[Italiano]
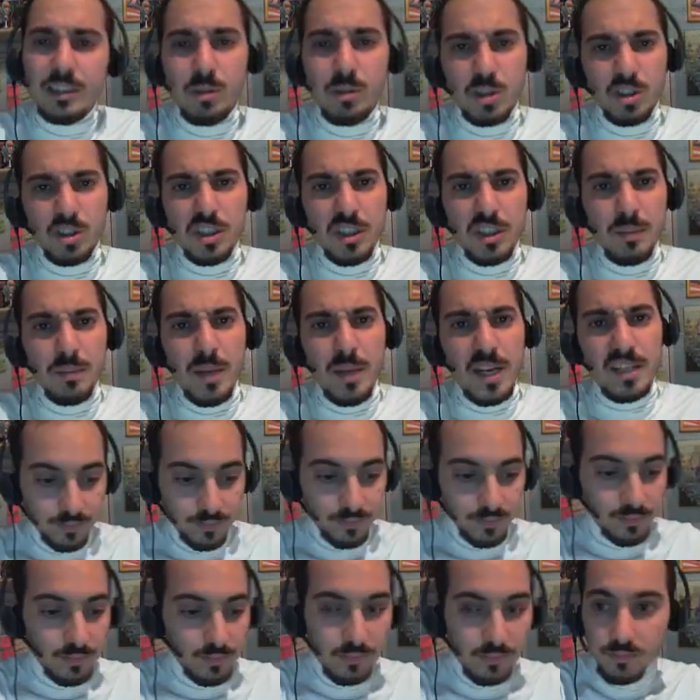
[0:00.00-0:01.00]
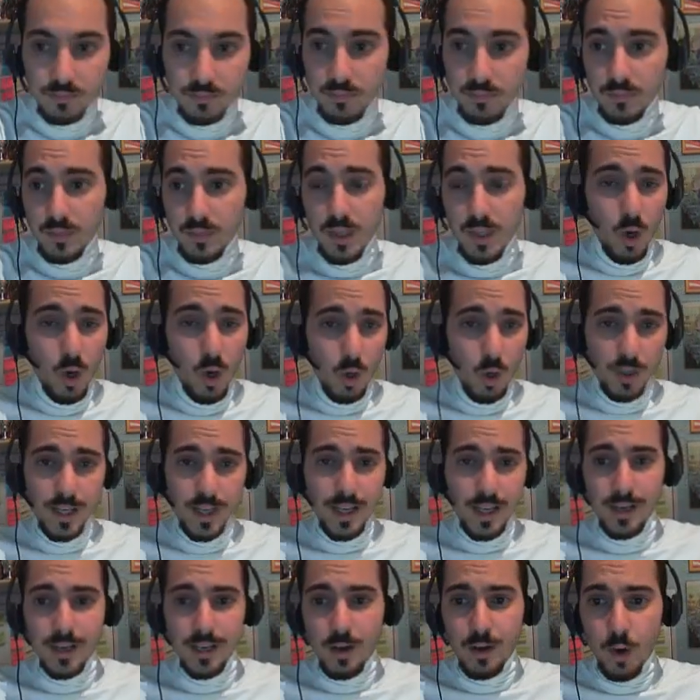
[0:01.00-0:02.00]
che situazione di merda
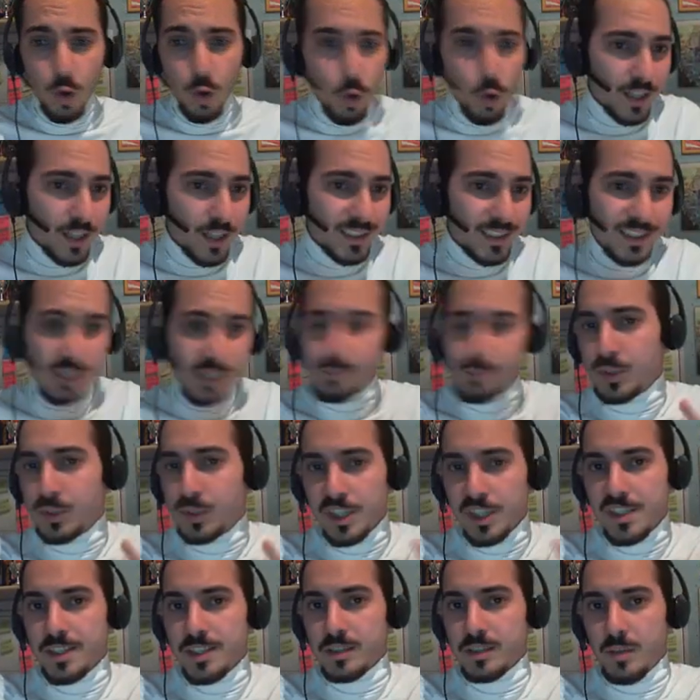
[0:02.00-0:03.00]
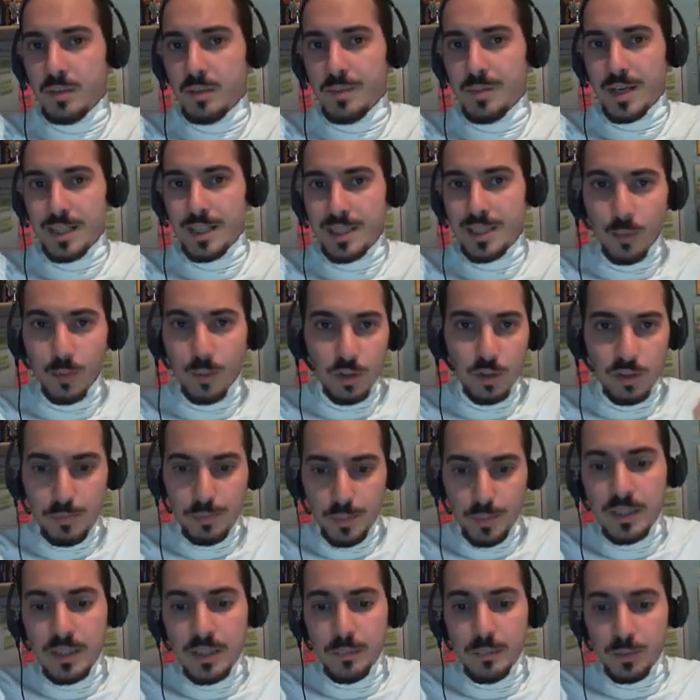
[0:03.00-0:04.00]
ok, ora si è potenziato al massimo,
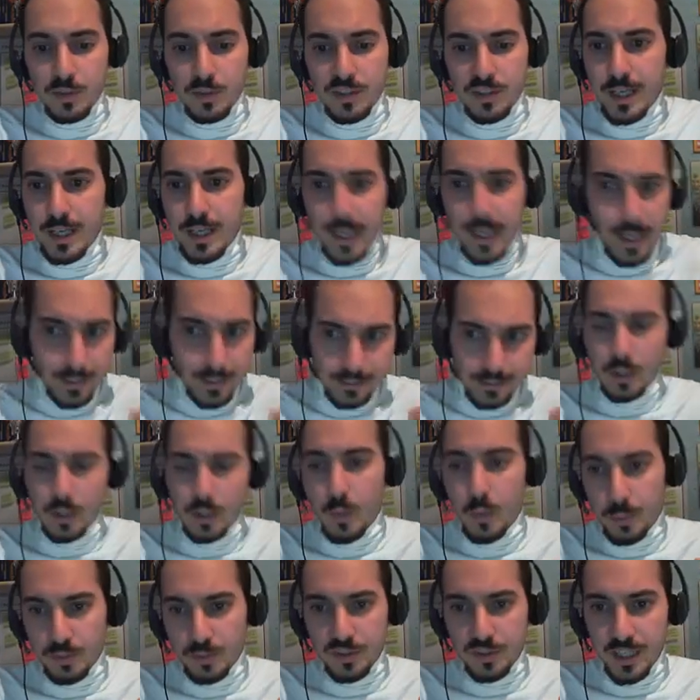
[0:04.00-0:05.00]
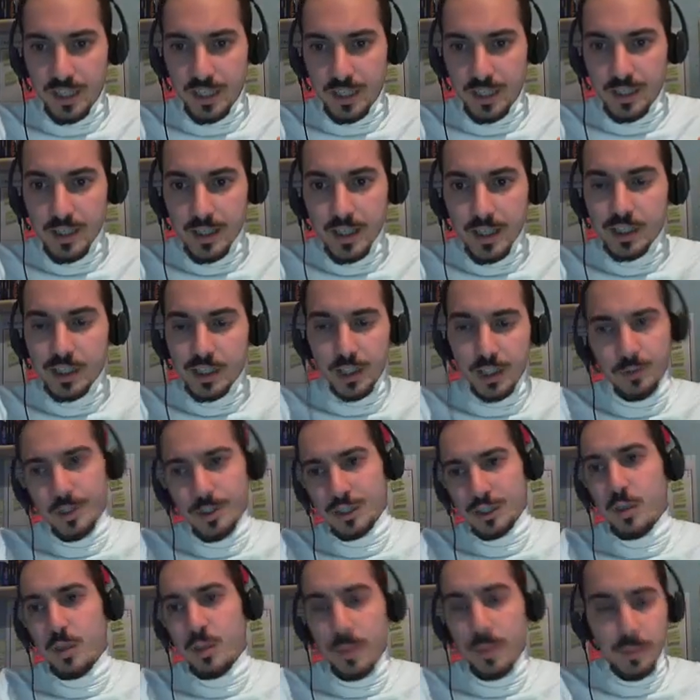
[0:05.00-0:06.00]
speed più 6 e attacco più 6, cioè
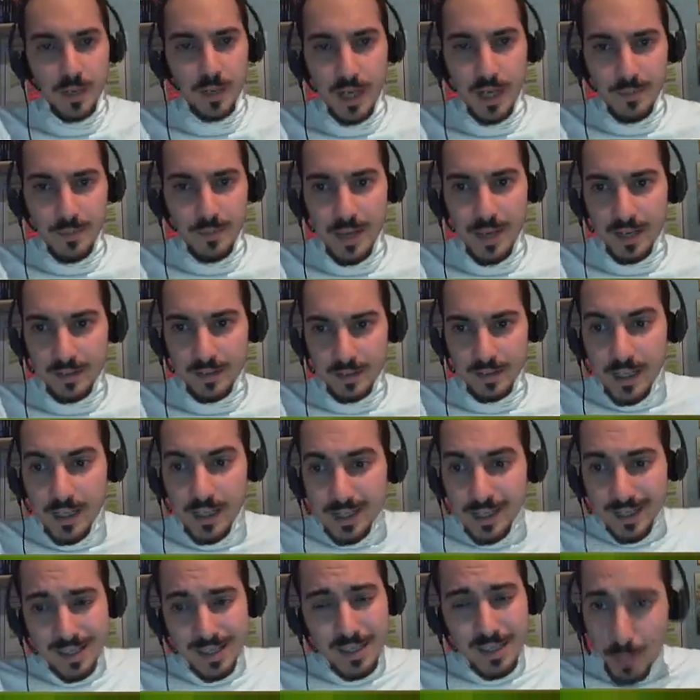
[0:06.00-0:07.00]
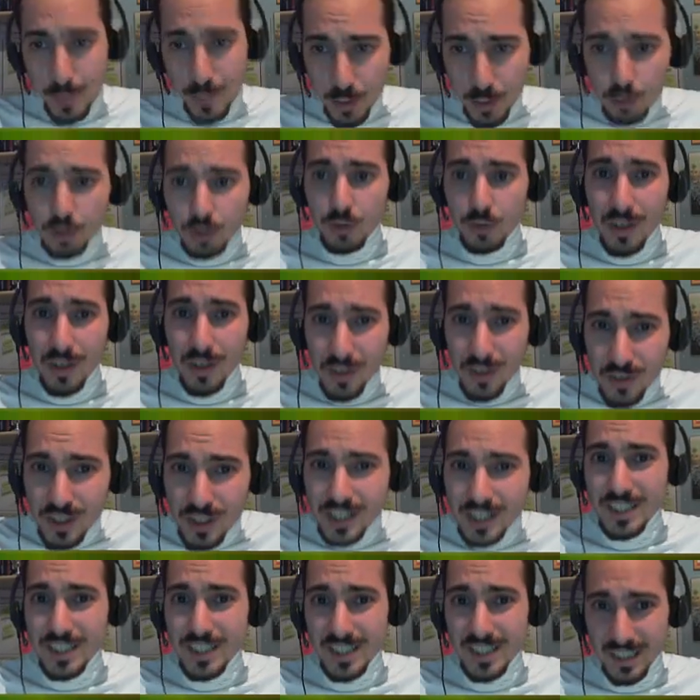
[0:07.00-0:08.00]
ora sono proprio nella merda, spero che ora
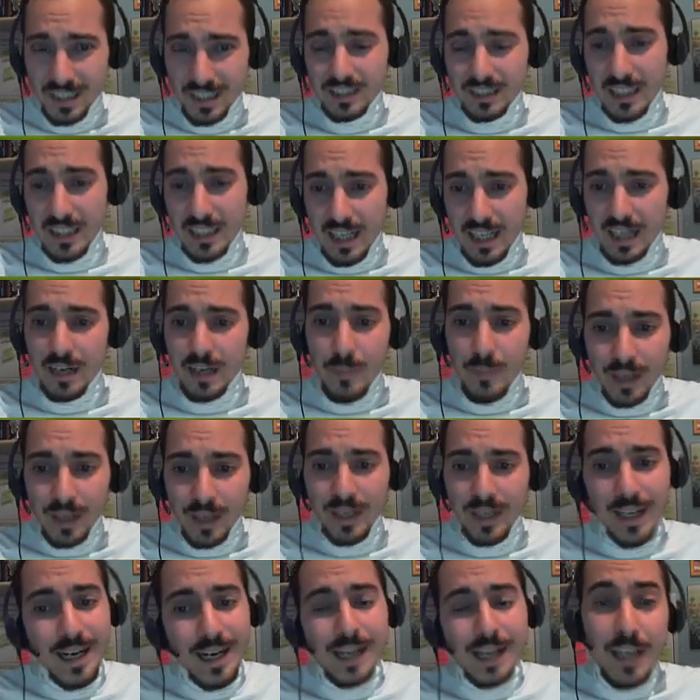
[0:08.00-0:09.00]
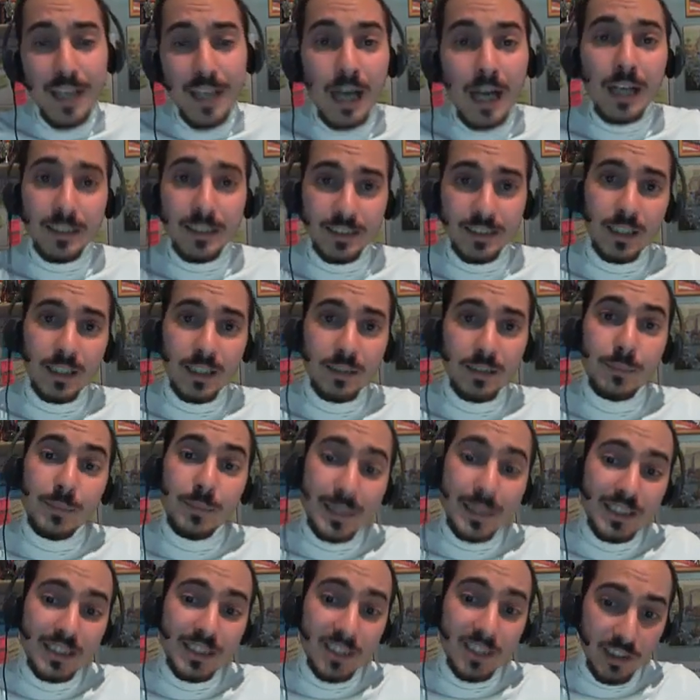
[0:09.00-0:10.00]
non inizi ad attaccare ma che la IA sia
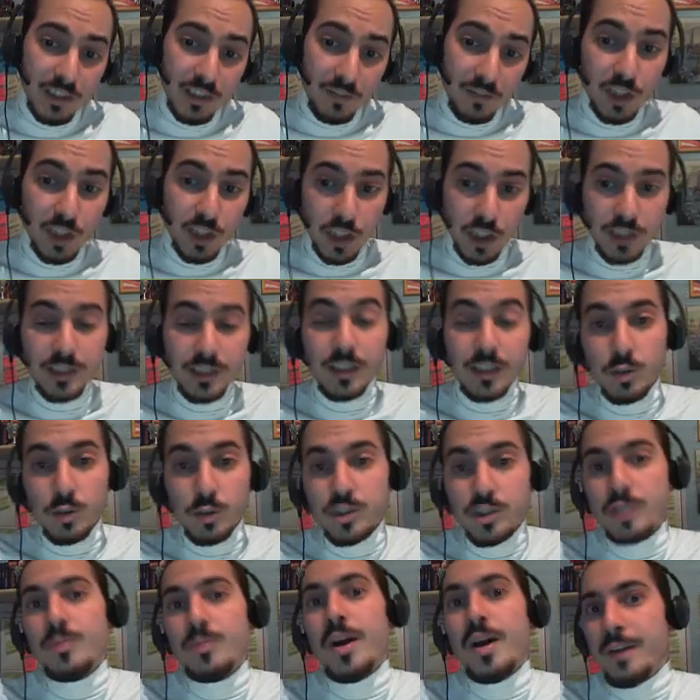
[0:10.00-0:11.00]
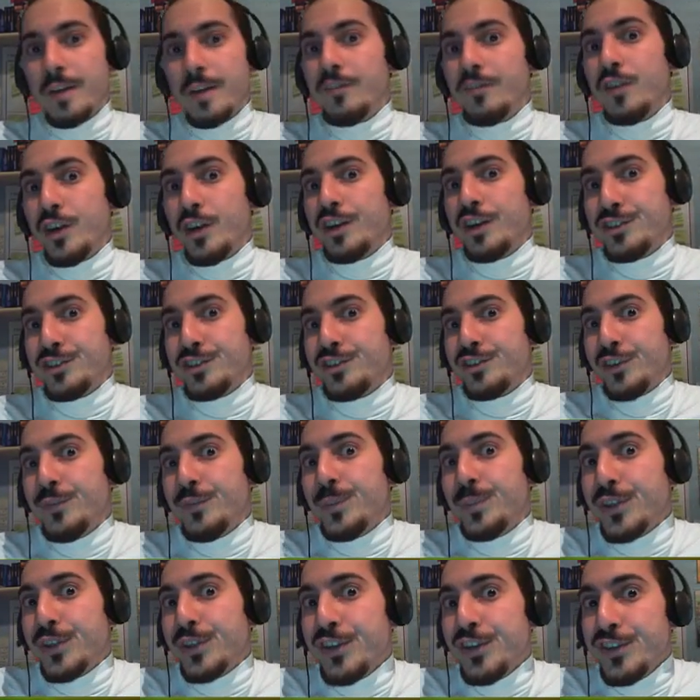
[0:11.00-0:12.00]
abbastanza deficiente da continuare a
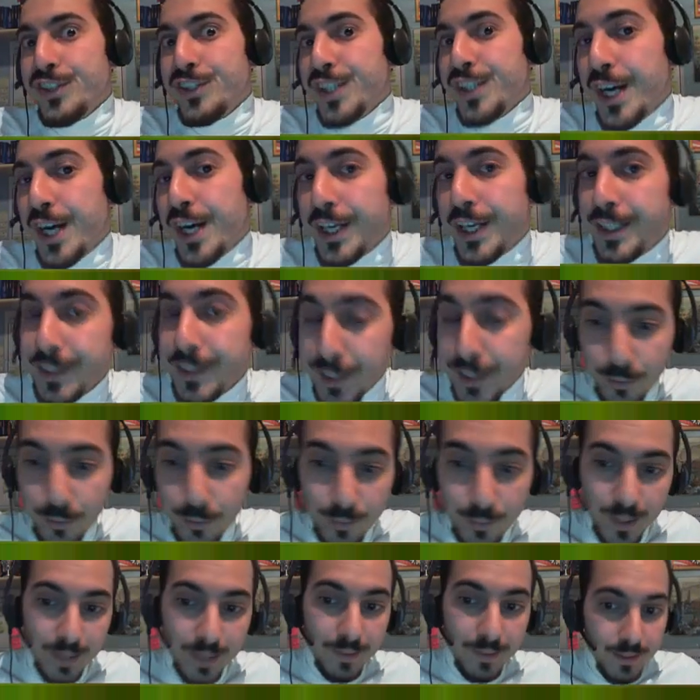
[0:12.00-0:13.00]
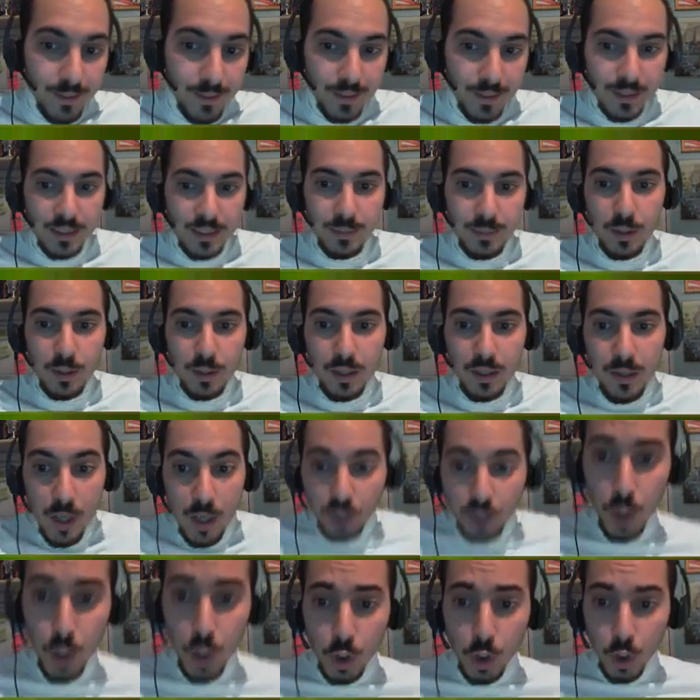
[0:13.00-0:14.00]
volerselo potenziare, sa com'è, spero che...
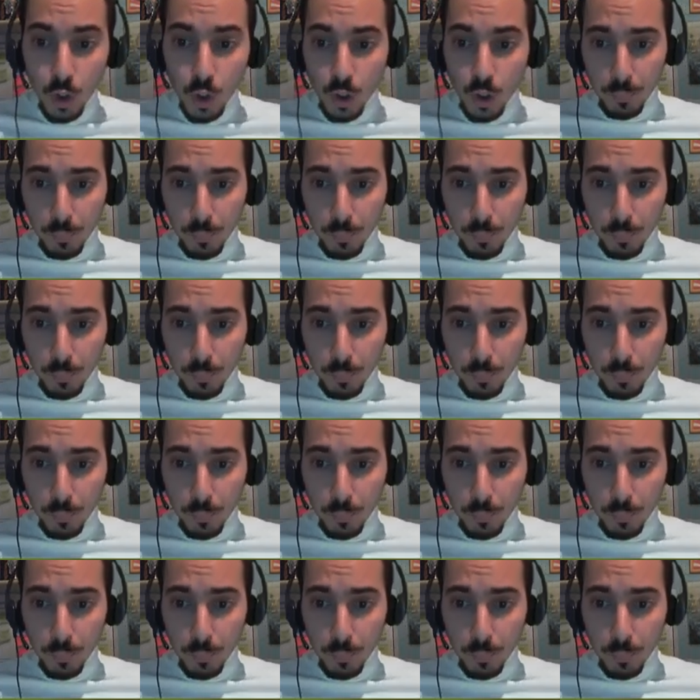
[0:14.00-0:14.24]
Sì,